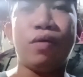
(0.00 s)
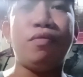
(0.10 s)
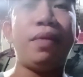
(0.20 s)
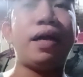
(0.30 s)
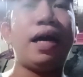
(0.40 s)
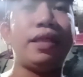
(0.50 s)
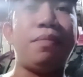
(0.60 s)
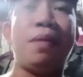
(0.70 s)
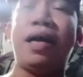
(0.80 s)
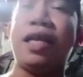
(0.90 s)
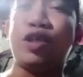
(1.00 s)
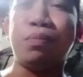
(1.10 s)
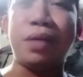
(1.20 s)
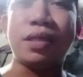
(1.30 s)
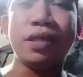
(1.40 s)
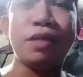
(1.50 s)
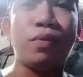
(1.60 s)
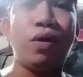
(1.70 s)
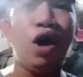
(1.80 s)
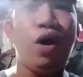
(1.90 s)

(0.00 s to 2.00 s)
Kumbaga, 'di ba, maliit yung business mo,